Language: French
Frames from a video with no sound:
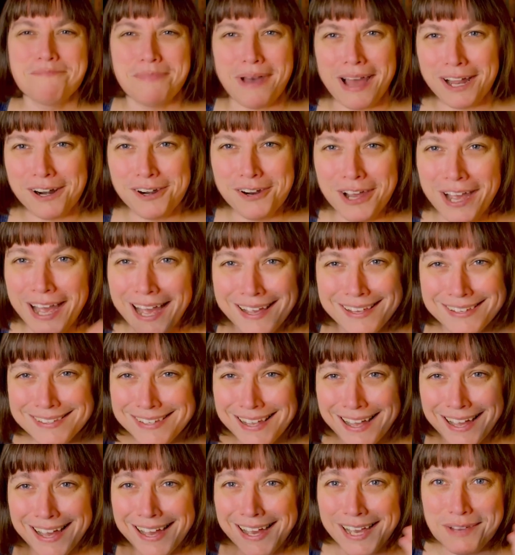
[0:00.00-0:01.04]
par le
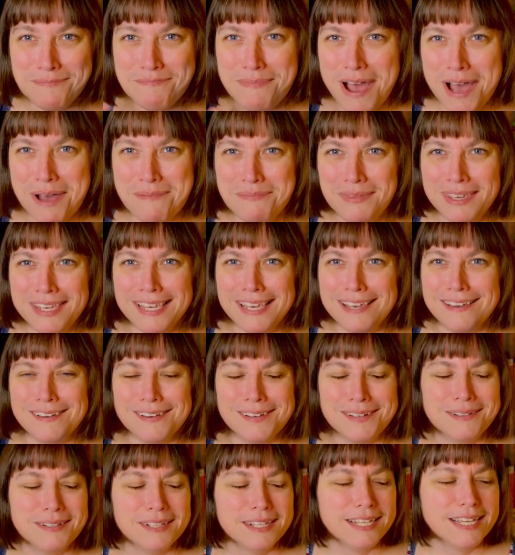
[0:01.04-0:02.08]
hasard et par mes
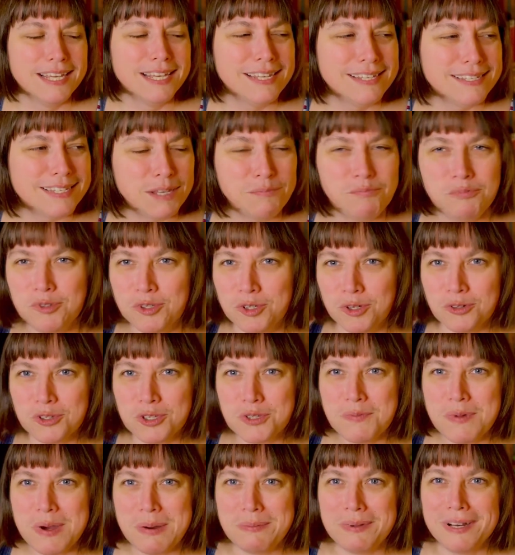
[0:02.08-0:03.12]
euh, impulsions du
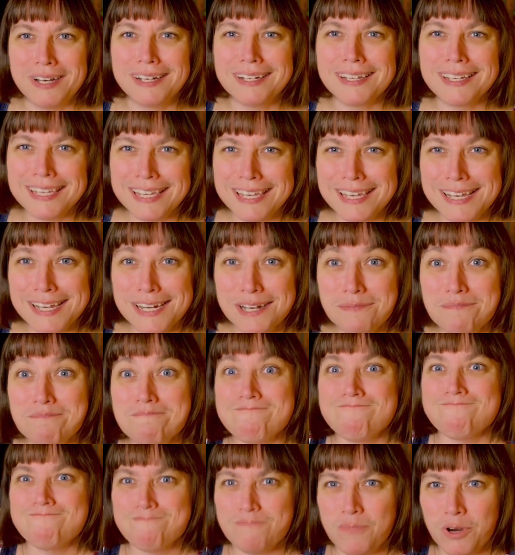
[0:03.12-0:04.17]
moment quel
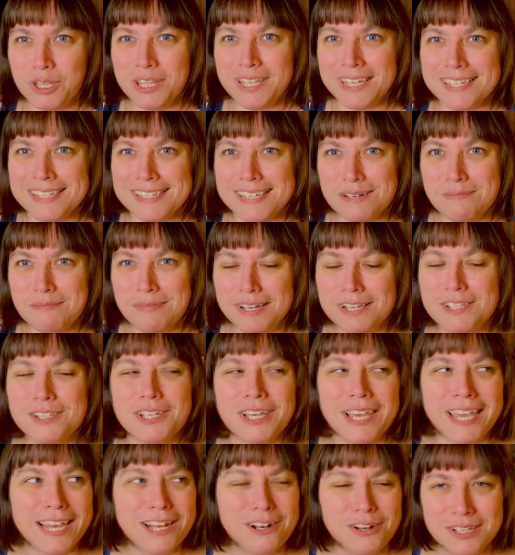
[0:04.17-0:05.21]
potentiellement
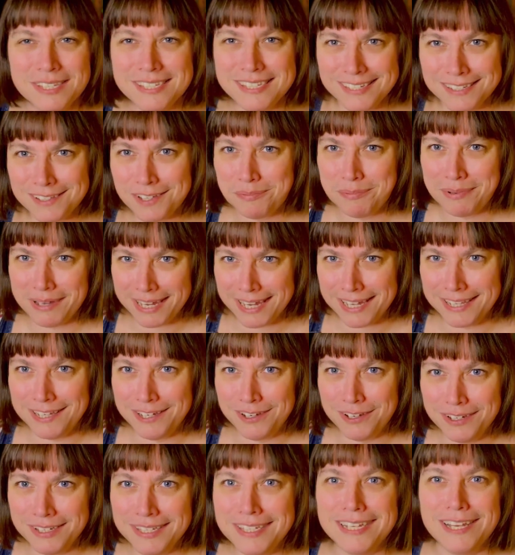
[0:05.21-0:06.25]
serait le titre par
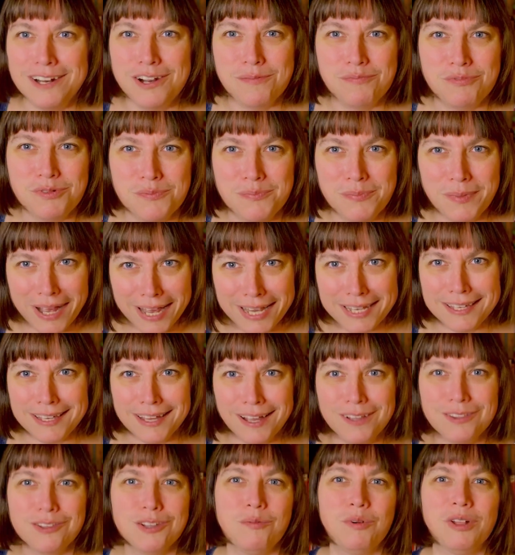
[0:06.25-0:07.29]
catégorie qui est le plus
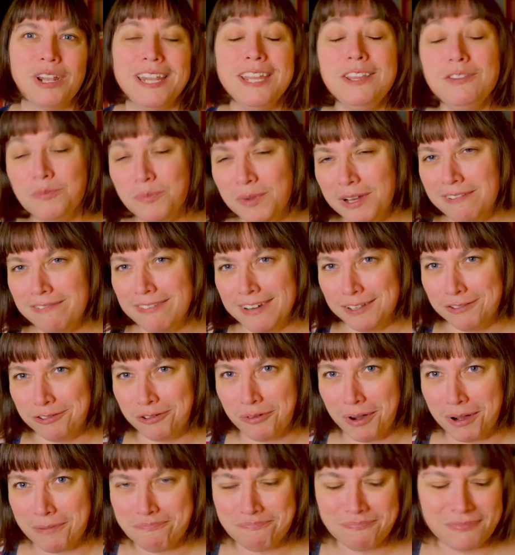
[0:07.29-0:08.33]
marquant de mon année
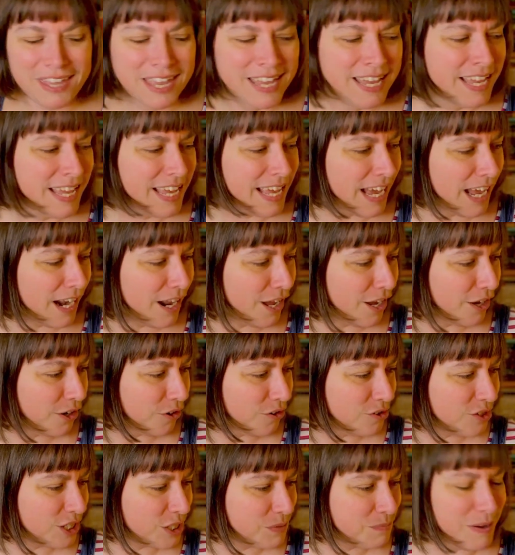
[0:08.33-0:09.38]
2023.
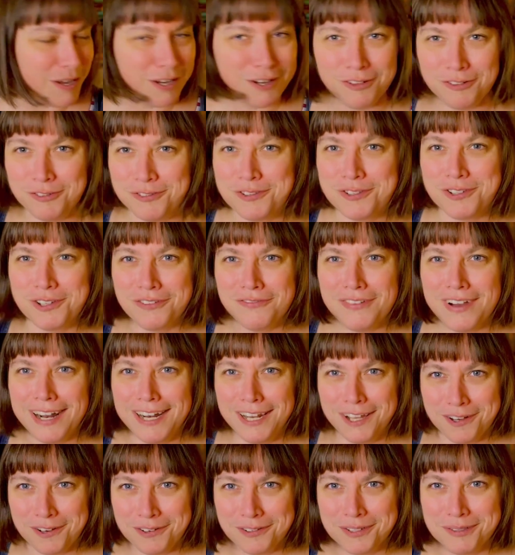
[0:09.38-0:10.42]
Alors, j'espère que tout ça va
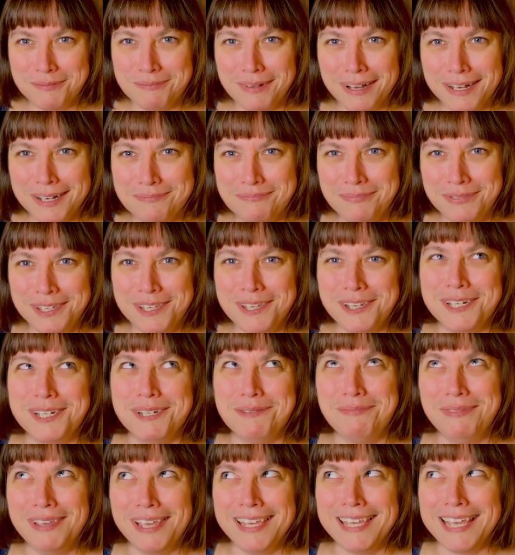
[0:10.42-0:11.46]
aller rondement, puis que j'ai
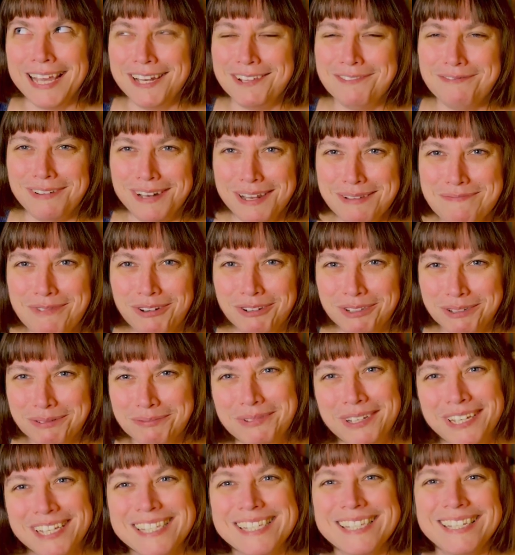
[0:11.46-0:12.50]
bien calculé mon nombre
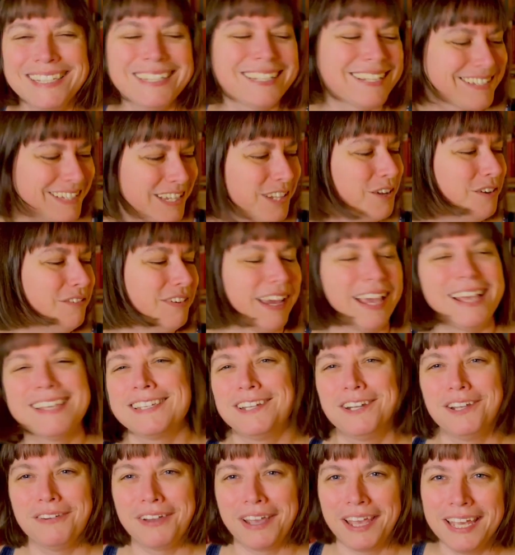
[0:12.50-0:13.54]
de titres. Ça devrait, ça
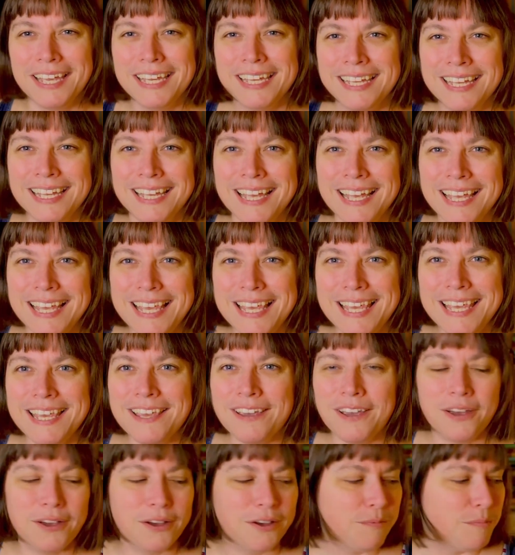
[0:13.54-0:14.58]
devrait. Et
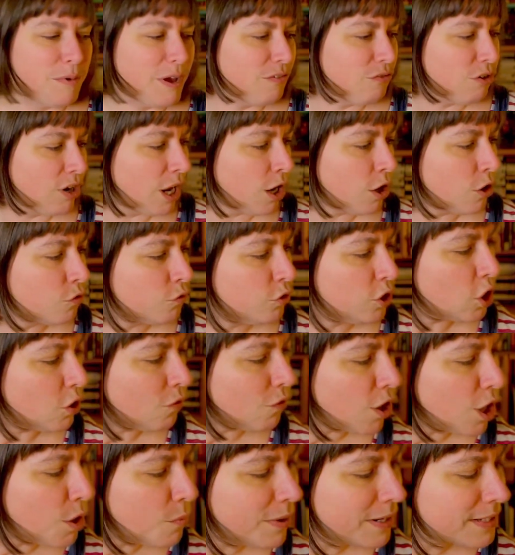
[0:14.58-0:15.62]
ben voilà, écoutez, on
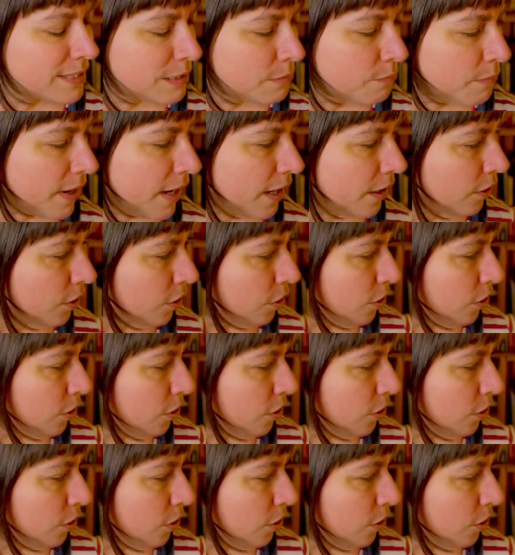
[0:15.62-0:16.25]
va commencer par